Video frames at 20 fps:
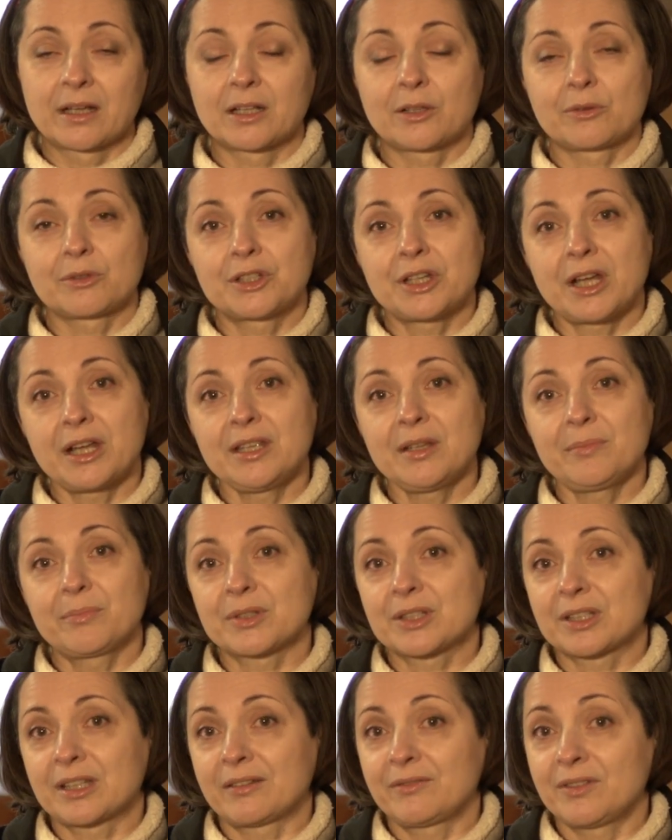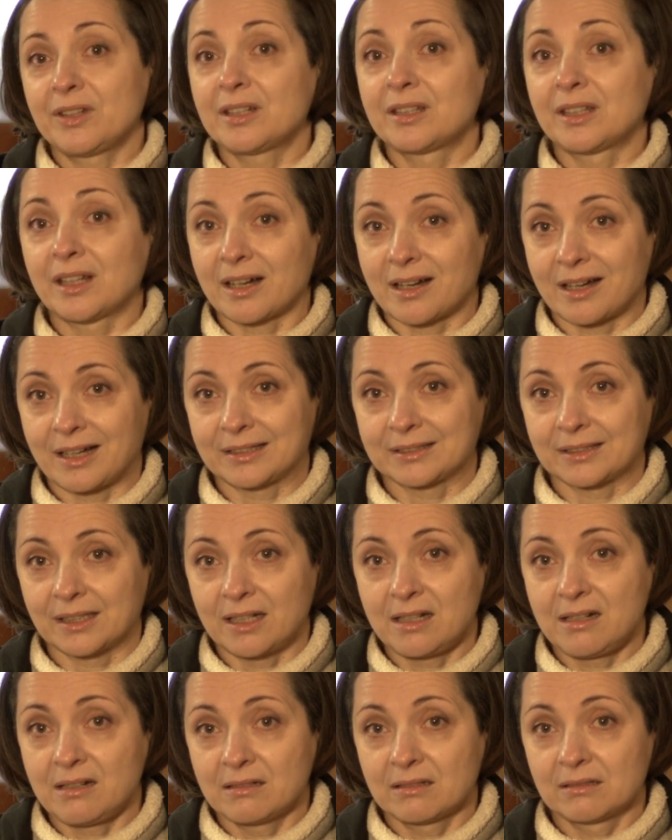Losianie postawili na
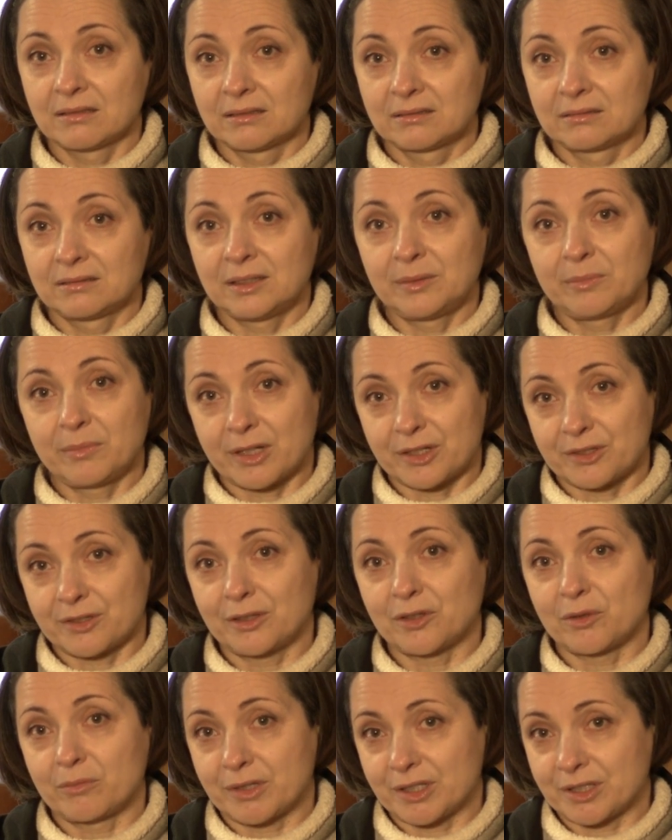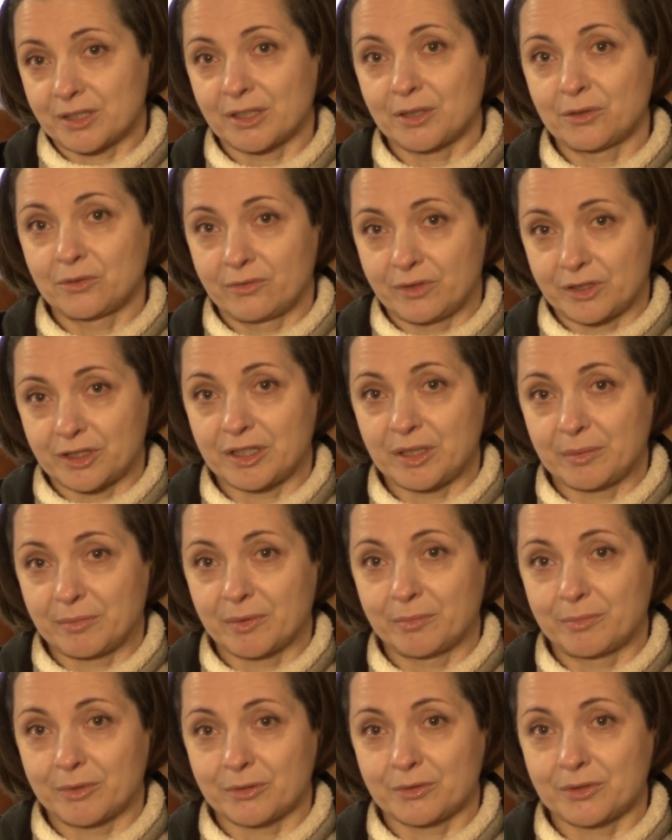handel i bardzo dobrze z tego wyszli
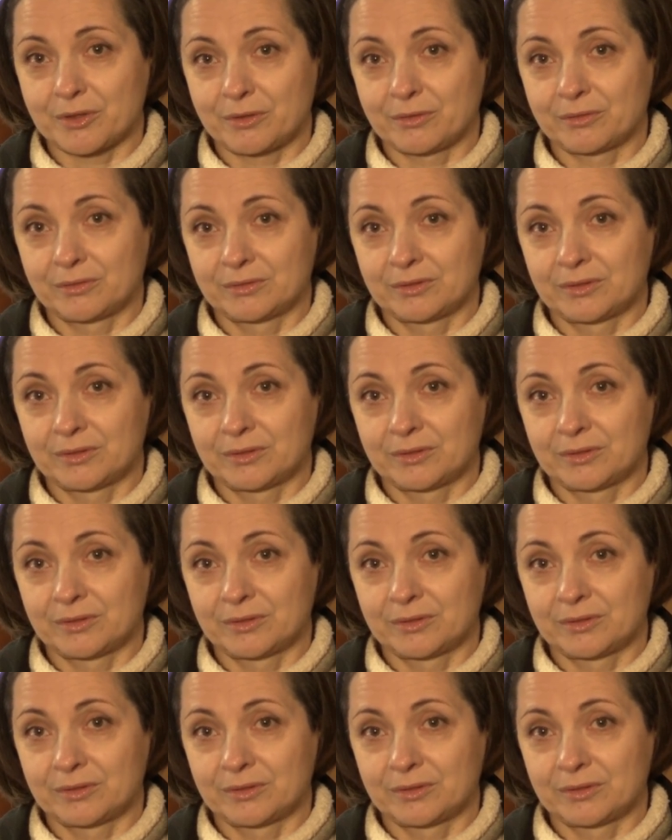po prostu.